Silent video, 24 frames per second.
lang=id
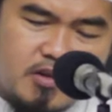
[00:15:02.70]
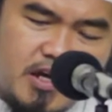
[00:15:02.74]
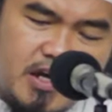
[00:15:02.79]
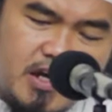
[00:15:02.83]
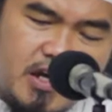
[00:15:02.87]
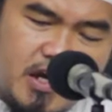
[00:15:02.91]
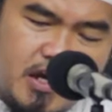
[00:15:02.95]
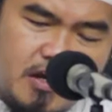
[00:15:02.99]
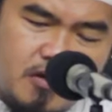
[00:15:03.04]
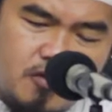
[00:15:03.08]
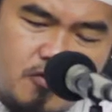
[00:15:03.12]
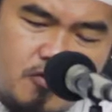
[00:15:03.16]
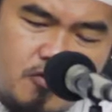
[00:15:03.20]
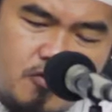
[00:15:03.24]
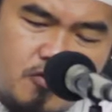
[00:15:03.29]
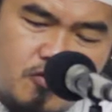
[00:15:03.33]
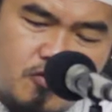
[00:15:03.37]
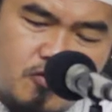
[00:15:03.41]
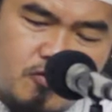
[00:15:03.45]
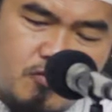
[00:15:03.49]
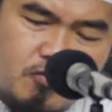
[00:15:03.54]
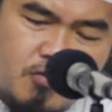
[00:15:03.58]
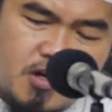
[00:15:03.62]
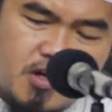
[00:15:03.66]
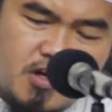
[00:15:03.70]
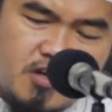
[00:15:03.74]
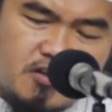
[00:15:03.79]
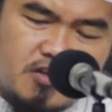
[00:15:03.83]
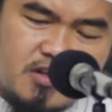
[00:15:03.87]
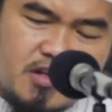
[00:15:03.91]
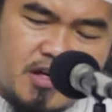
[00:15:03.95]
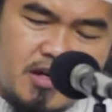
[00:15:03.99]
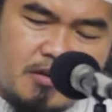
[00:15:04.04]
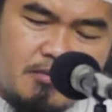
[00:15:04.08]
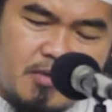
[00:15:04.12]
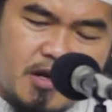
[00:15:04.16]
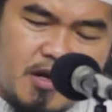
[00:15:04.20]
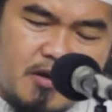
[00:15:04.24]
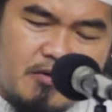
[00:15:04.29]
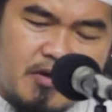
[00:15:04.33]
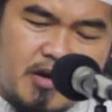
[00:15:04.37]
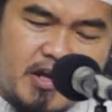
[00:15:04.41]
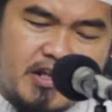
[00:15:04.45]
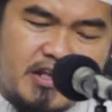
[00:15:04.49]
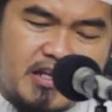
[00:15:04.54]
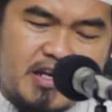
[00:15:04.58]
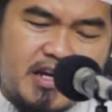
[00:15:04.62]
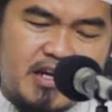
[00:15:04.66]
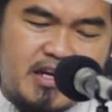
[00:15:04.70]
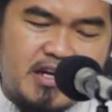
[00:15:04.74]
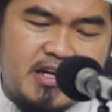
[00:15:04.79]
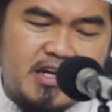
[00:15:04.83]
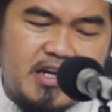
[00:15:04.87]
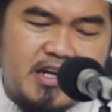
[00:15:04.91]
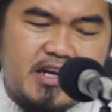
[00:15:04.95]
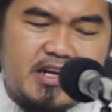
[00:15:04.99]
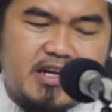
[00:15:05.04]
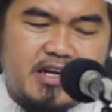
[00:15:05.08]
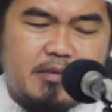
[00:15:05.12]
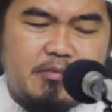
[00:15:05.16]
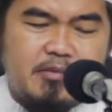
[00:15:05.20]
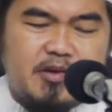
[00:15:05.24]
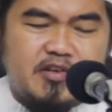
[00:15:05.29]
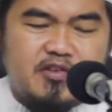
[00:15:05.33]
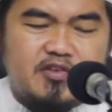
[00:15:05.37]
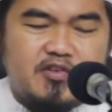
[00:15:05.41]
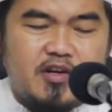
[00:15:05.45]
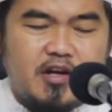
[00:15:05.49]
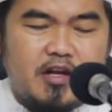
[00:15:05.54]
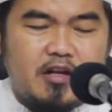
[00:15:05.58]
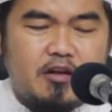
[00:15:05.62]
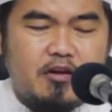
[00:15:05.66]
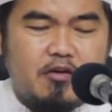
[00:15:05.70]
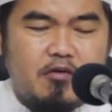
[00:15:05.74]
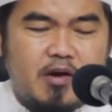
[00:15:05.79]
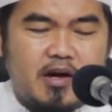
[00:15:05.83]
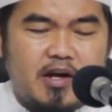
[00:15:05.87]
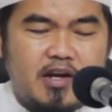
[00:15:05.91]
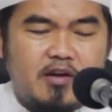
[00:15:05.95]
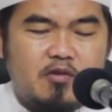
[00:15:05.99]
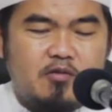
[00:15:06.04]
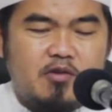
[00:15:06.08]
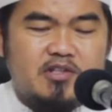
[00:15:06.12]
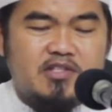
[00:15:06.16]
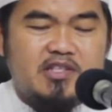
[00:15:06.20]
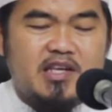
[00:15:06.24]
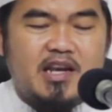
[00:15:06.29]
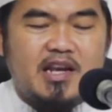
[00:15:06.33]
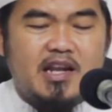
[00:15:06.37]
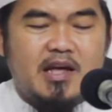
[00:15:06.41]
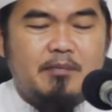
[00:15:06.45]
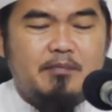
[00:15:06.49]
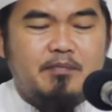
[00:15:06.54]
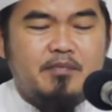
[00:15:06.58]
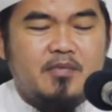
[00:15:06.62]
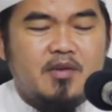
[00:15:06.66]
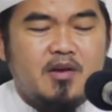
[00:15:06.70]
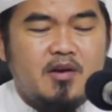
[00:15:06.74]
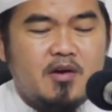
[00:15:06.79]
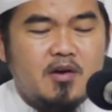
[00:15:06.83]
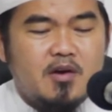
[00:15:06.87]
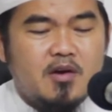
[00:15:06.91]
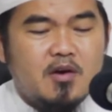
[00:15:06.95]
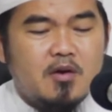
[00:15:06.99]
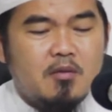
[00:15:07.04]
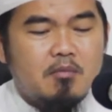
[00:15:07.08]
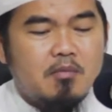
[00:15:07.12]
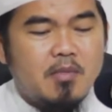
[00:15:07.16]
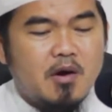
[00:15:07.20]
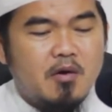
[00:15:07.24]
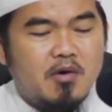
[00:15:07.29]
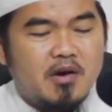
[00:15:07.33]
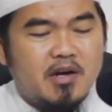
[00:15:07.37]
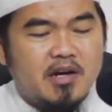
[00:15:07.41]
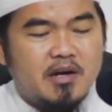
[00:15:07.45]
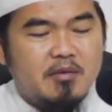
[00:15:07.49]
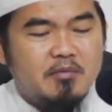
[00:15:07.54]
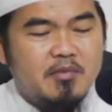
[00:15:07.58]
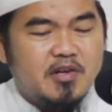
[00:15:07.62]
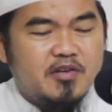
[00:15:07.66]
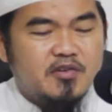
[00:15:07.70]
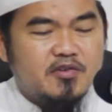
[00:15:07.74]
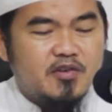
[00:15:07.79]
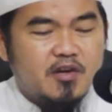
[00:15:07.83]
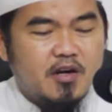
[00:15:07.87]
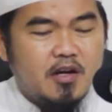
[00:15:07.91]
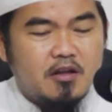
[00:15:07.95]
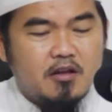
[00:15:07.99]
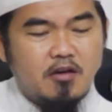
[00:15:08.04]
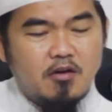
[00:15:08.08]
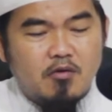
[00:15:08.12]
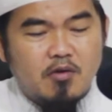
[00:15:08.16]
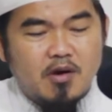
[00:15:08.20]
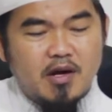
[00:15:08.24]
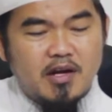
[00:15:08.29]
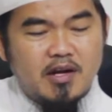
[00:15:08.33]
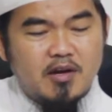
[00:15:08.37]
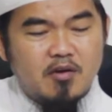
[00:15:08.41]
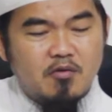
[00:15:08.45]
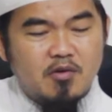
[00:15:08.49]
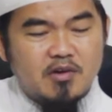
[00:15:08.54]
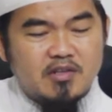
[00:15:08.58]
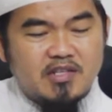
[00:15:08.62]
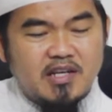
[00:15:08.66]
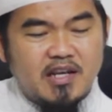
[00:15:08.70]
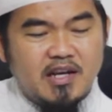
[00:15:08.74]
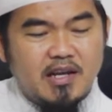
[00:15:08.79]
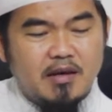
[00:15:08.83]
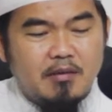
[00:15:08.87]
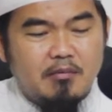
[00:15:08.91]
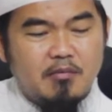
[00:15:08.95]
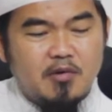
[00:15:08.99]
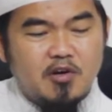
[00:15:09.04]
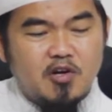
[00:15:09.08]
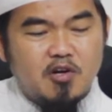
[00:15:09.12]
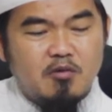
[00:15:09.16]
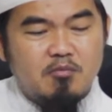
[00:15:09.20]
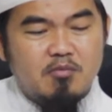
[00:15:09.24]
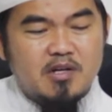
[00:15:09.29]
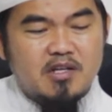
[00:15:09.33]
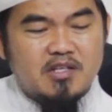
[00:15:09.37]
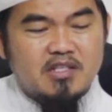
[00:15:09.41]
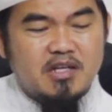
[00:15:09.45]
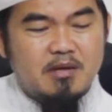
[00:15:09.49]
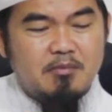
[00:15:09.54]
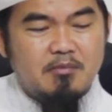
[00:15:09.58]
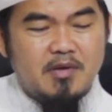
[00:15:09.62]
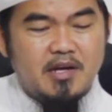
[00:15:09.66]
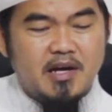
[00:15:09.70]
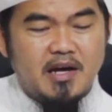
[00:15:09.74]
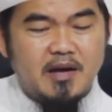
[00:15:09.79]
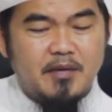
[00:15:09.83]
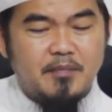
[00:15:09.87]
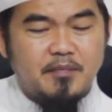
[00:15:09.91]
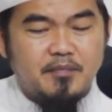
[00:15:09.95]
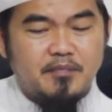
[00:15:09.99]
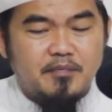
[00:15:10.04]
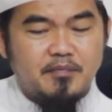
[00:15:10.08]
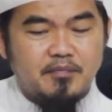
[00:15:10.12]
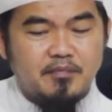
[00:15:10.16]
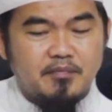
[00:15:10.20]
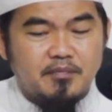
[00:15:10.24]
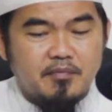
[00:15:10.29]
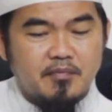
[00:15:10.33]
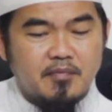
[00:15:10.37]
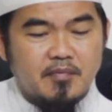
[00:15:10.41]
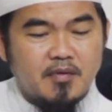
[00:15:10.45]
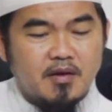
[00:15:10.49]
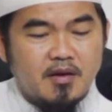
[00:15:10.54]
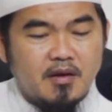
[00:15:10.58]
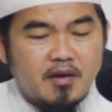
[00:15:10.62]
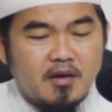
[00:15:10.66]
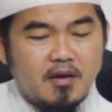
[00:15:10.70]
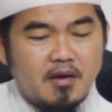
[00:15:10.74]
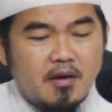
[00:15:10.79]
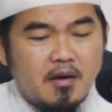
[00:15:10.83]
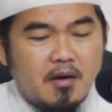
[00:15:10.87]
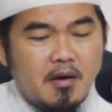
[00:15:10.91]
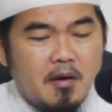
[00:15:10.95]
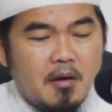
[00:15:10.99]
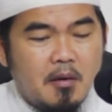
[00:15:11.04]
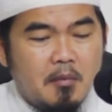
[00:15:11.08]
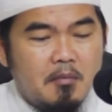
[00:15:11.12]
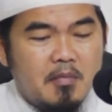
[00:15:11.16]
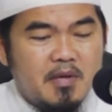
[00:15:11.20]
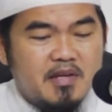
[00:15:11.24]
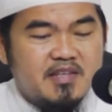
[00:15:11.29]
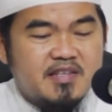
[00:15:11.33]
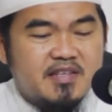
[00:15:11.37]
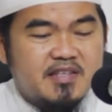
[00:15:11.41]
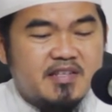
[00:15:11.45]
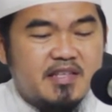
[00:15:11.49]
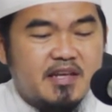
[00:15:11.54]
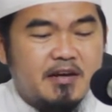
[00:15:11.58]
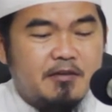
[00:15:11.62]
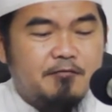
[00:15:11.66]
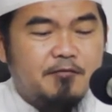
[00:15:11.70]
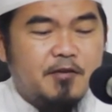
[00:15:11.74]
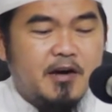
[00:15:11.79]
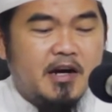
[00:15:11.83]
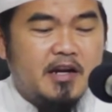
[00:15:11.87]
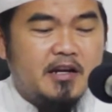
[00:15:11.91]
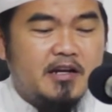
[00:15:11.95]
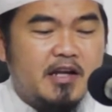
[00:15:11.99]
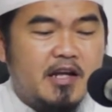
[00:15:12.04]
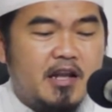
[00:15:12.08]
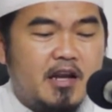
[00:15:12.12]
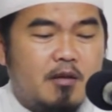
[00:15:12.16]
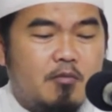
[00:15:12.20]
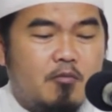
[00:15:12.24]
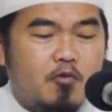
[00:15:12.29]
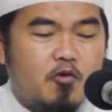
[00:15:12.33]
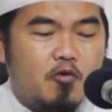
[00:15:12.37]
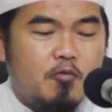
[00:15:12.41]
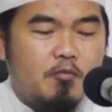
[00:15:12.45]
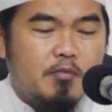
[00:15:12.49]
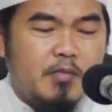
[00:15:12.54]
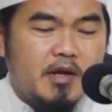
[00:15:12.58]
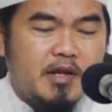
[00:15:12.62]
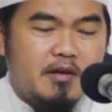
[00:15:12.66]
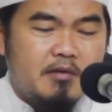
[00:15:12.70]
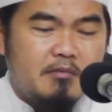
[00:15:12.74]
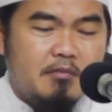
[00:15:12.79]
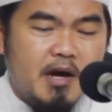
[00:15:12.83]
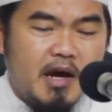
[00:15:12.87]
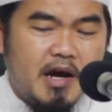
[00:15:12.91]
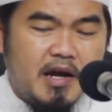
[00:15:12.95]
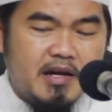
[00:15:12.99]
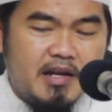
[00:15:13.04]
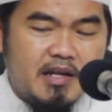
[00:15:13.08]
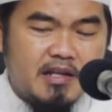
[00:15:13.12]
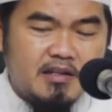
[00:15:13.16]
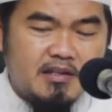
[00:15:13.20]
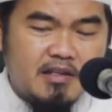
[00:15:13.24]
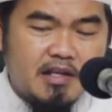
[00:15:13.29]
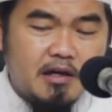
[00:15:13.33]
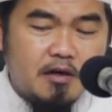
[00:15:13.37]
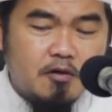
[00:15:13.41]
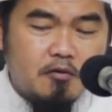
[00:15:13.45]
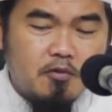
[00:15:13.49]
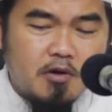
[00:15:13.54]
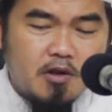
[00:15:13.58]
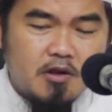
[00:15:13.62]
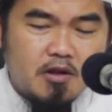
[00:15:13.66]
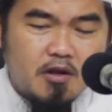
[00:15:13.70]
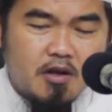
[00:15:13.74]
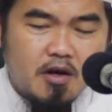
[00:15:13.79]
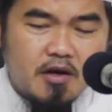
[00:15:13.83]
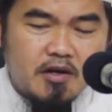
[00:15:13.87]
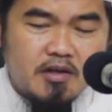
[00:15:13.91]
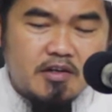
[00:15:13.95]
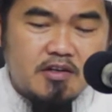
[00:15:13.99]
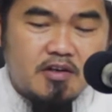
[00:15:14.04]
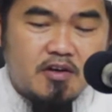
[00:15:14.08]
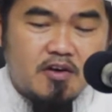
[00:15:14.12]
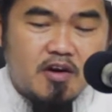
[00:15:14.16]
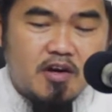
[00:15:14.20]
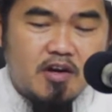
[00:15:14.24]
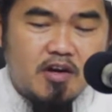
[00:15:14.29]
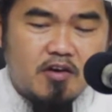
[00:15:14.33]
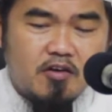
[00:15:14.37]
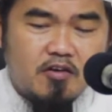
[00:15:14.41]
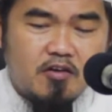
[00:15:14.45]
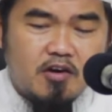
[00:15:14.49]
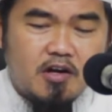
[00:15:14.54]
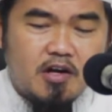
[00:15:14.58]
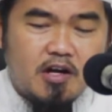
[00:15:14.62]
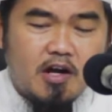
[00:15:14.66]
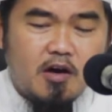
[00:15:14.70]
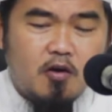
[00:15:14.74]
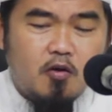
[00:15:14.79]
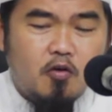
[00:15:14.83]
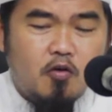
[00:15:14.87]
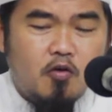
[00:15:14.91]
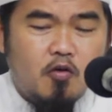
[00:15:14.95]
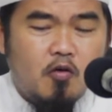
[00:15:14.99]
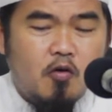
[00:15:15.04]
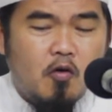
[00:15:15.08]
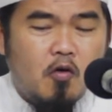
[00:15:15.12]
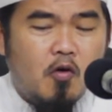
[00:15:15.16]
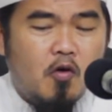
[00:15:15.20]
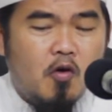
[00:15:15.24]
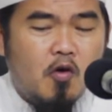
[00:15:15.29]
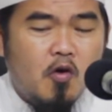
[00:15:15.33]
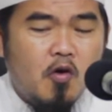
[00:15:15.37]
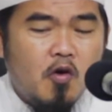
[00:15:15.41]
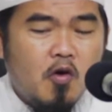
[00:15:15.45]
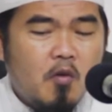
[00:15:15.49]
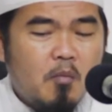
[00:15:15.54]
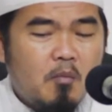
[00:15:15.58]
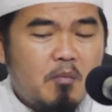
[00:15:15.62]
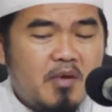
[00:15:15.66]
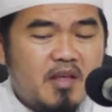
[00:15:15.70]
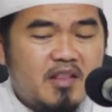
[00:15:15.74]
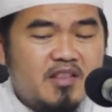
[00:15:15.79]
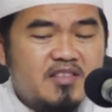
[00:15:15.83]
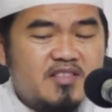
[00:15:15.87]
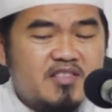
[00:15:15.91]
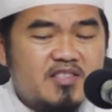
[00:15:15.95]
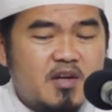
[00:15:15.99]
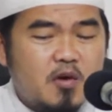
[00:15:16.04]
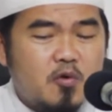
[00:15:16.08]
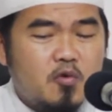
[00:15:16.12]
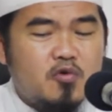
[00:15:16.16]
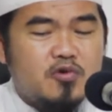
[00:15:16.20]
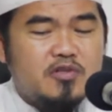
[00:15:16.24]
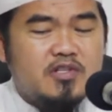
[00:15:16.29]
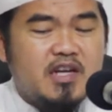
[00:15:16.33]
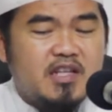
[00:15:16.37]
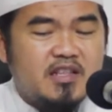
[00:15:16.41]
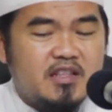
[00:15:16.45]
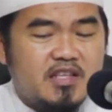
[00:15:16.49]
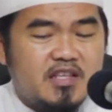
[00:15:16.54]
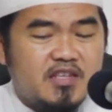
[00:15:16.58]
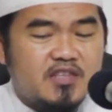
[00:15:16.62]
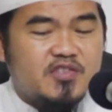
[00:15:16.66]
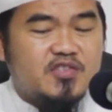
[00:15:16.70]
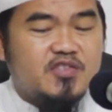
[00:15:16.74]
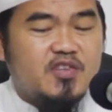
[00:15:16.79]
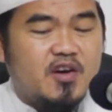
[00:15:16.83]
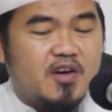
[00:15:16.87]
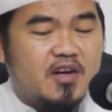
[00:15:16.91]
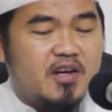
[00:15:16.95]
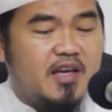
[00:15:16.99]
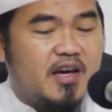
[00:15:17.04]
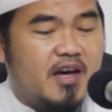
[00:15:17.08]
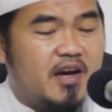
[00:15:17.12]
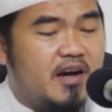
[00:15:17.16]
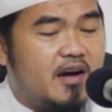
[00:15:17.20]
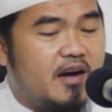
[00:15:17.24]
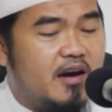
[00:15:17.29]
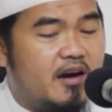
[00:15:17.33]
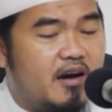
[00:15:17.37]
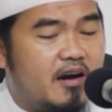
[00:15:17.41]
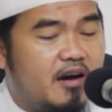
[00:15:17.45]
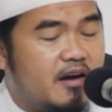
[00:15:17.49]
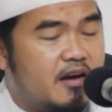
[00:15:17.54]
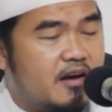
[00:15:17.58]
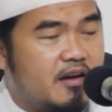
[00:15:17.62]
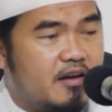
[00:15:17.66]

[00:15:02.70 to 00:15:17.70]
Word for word: taala anhu, beliau telah meriwayatkannya dari Nabi sallallahu alaihi wasallam bahwa Nabi sallallahu alaihi wasallam beliau bersabda, "Mastafadal mu'min ba'da taqwallahi khairan lahu min zaujatin salihah."